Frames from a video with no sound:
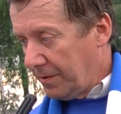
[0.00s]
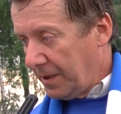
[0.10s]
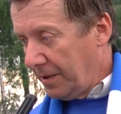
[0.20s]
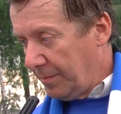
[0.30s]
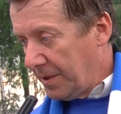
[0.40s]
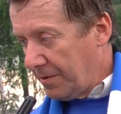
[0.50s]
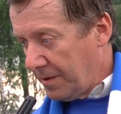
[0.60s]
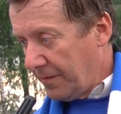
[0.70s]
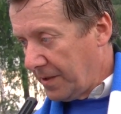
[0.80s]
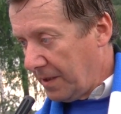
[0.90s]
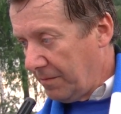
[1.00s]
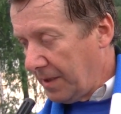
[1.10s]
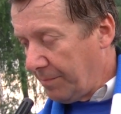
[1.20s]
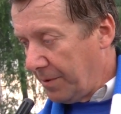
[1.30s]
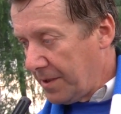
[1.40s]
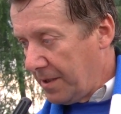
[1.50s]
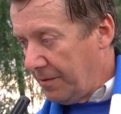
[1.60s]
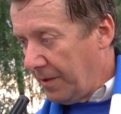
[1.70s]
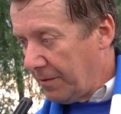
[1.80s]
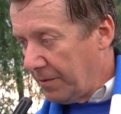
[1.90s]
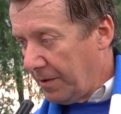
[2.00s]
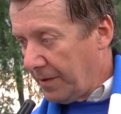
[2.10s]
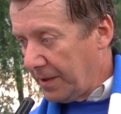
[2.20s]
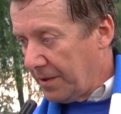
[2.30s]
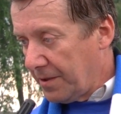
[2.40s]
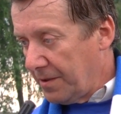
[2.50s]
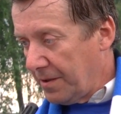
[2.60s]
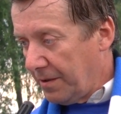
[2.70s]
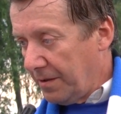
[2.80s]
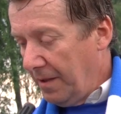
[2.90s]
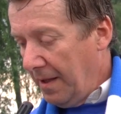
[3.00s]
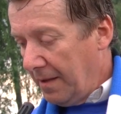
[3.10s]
tego meczu ze względu na Polskę polskie uwarunkowanie, jeśli idzie o,